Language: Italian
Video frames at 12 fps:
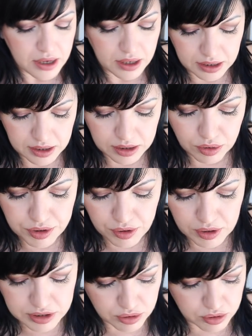eh, l'unico
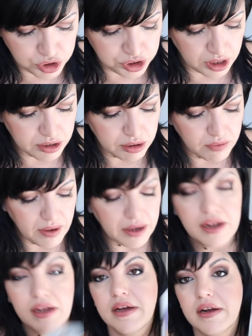che sono riuscita a
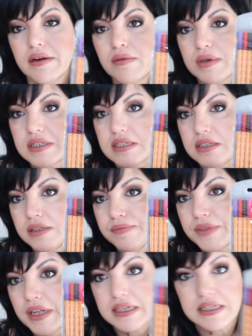trovare erano questi
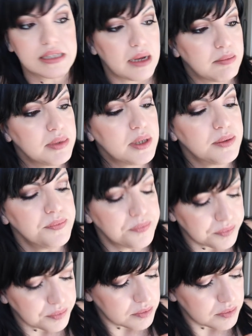della Stabilo